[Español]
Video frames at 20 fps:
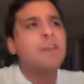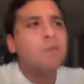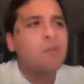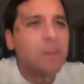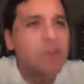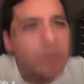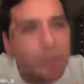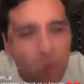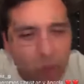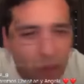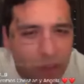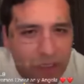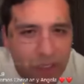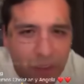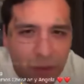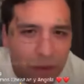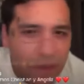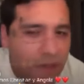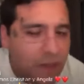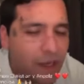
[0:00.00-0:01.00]
De mi
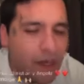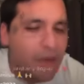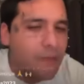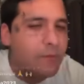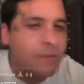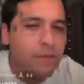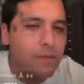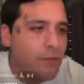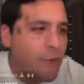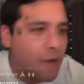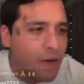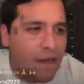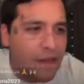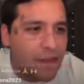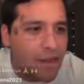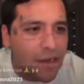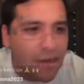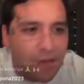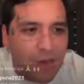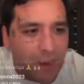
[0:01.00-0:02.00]
esposa no van a andar, no
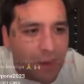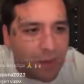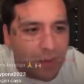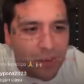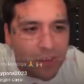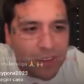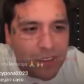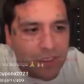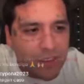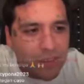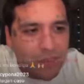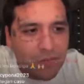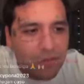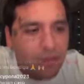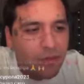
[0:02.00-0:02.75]
van hablando así.